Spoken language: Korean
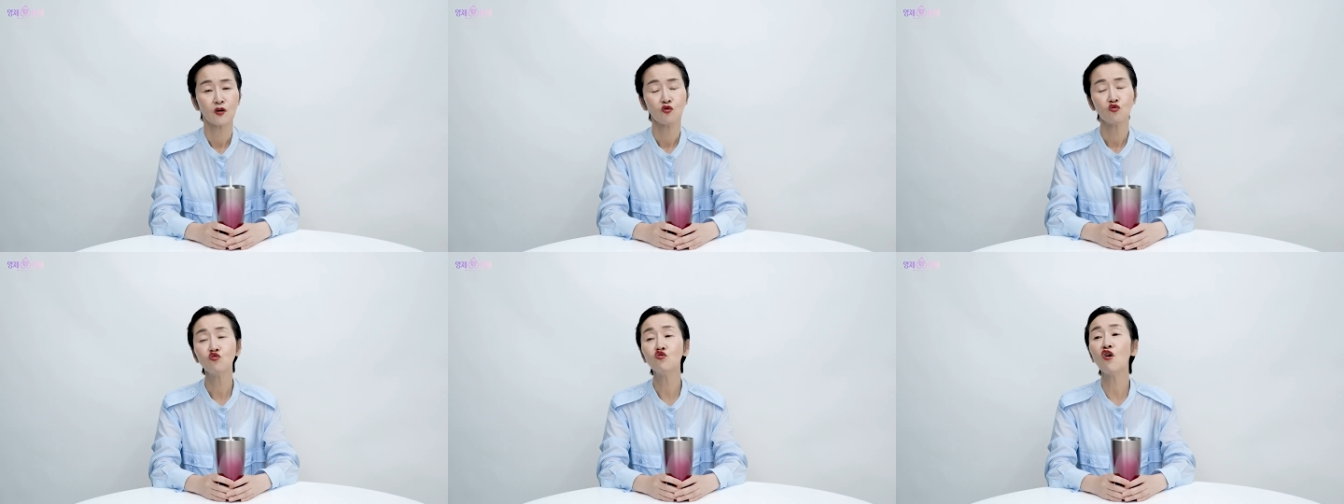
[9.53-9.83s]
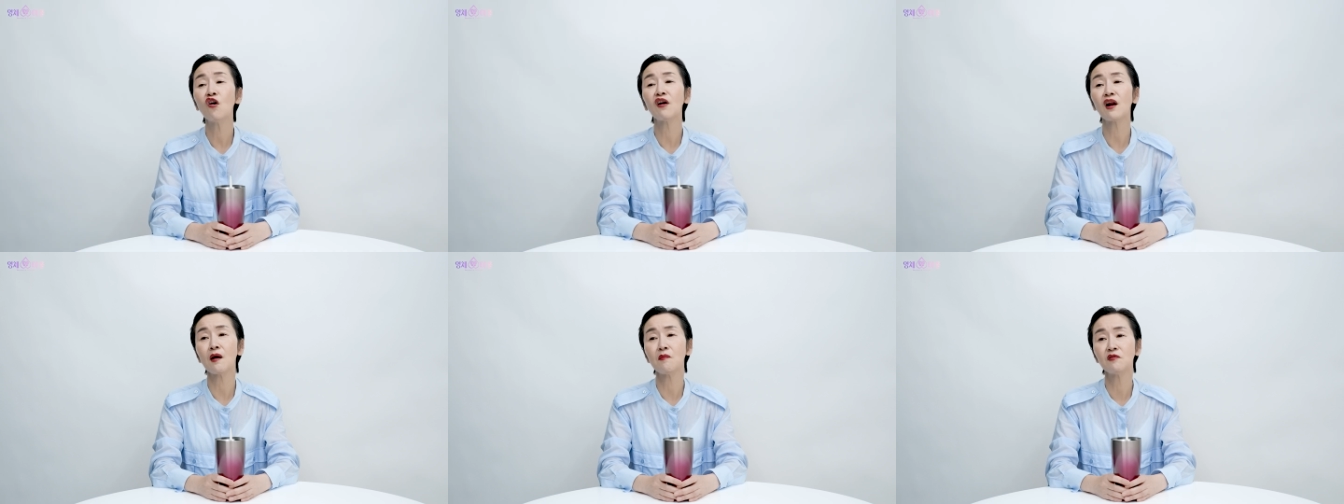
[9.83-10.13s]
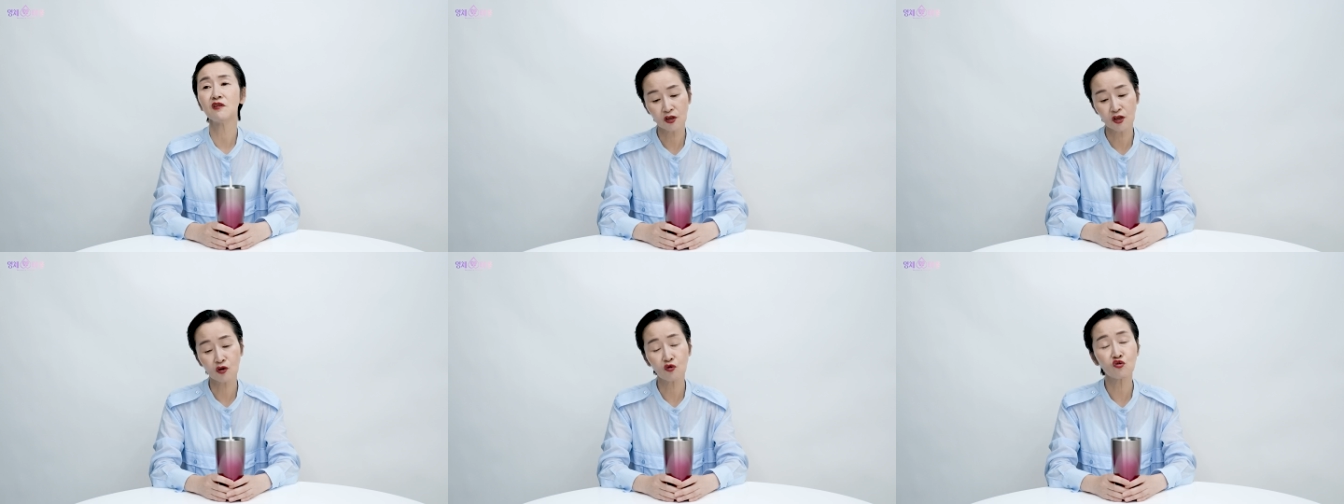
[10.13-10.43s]

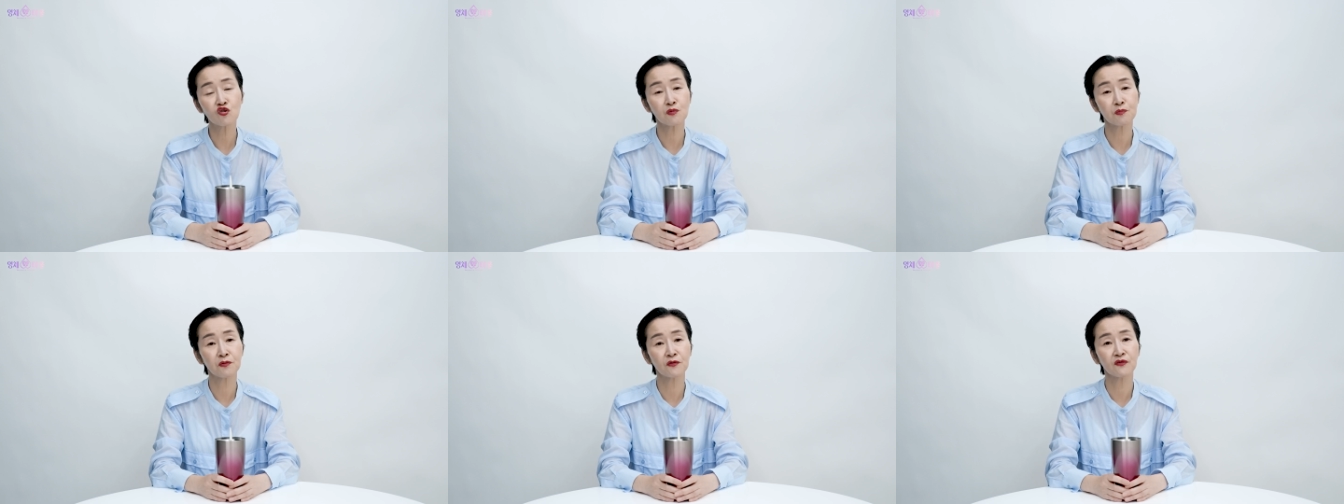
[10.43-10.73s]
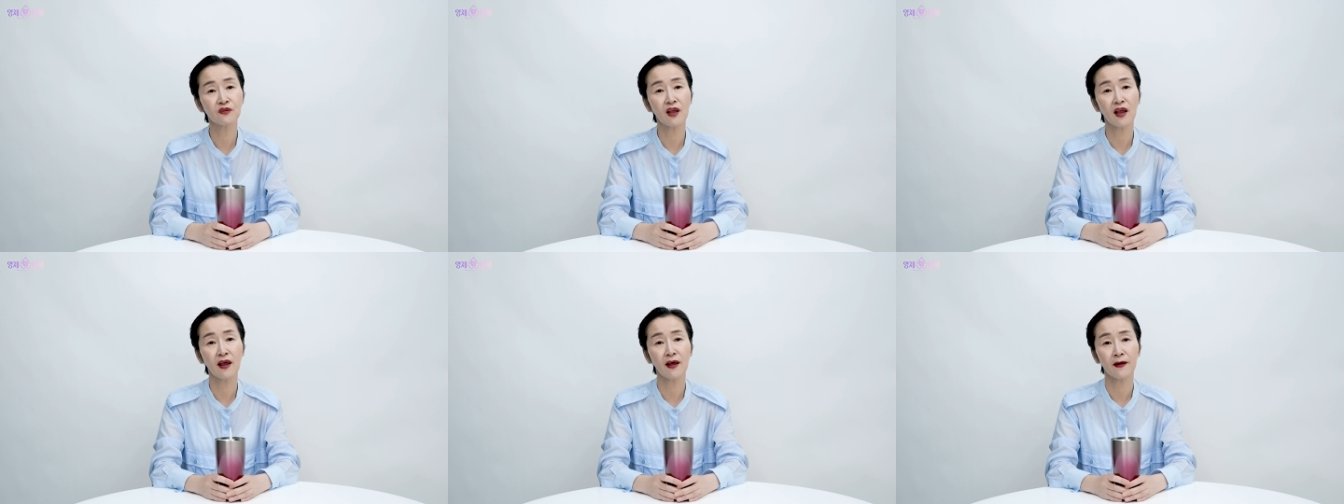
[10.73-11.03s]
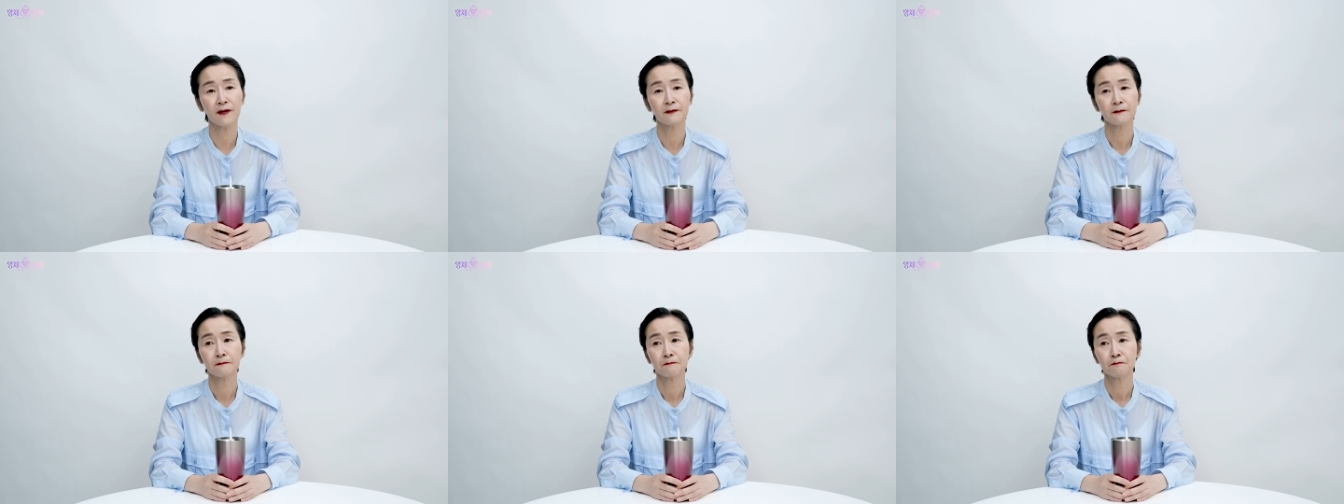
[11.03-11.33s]
우월함을 느끼고
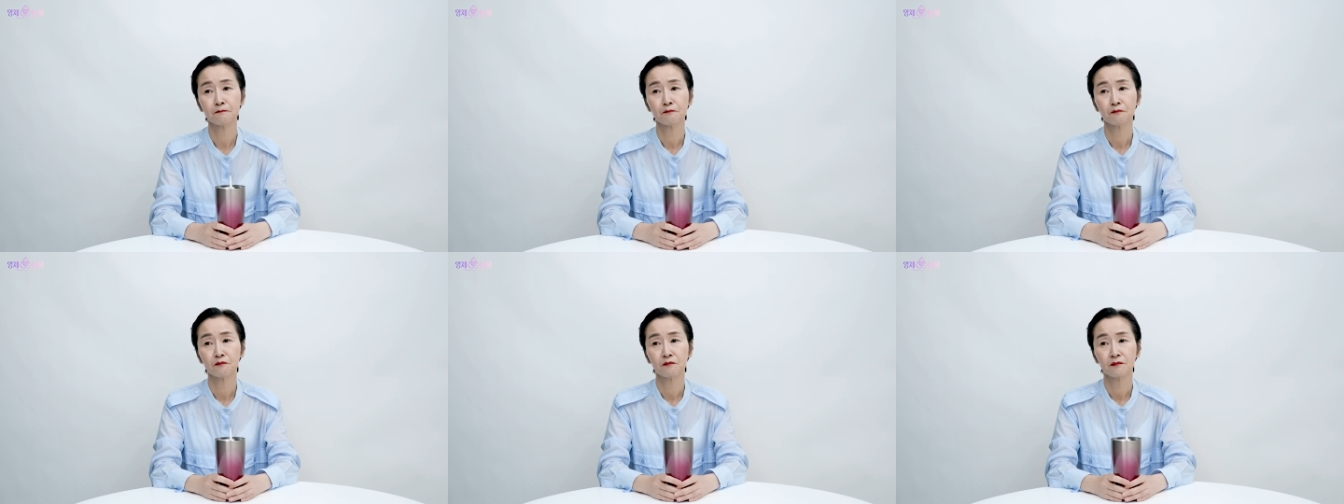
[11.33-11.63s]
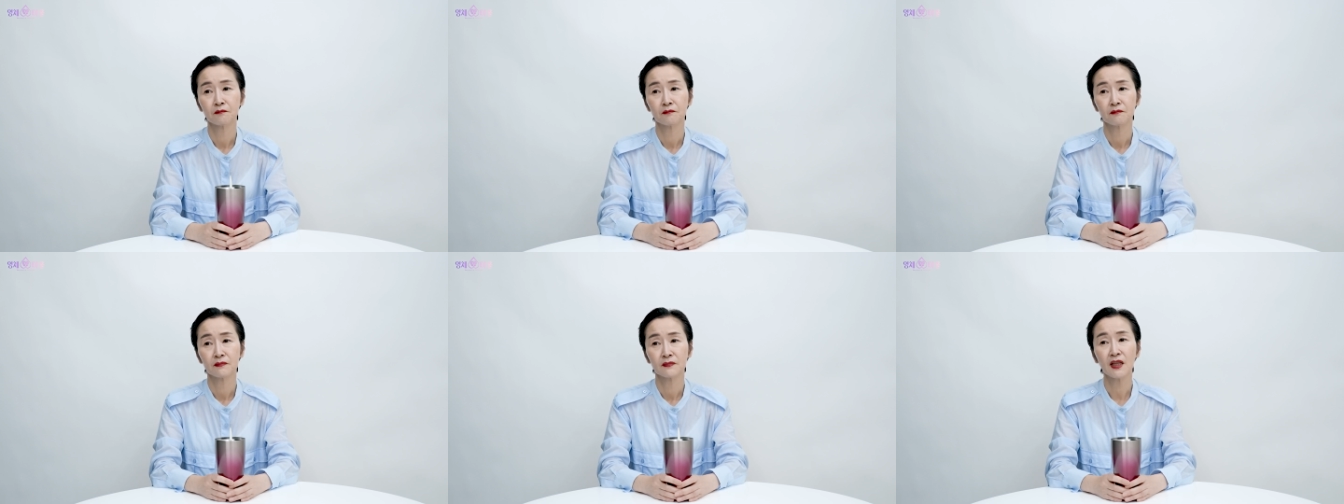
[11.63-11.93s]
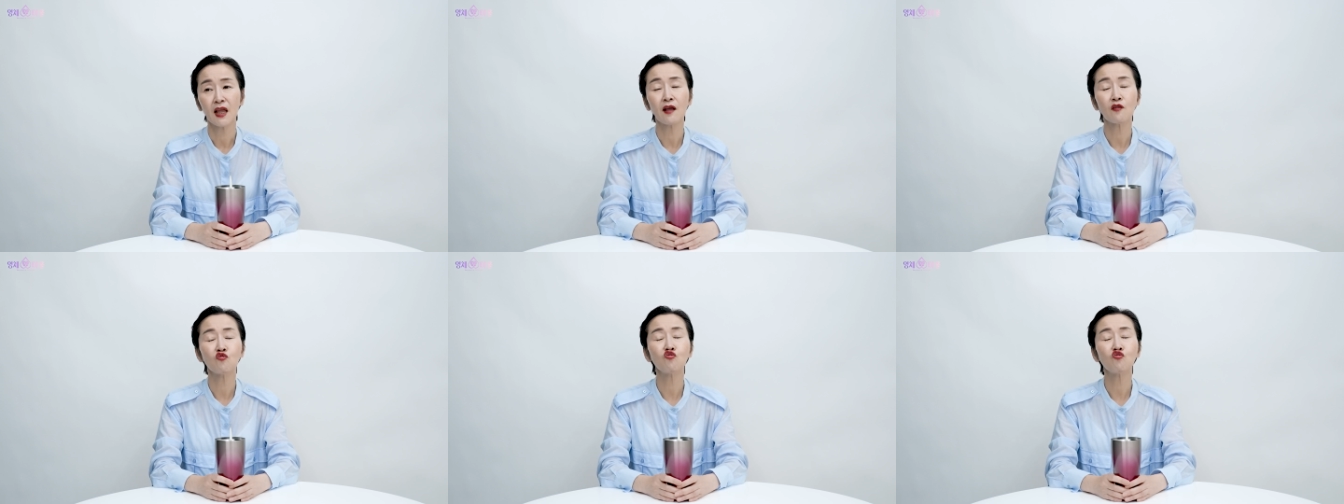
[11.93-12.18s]
싶은데 내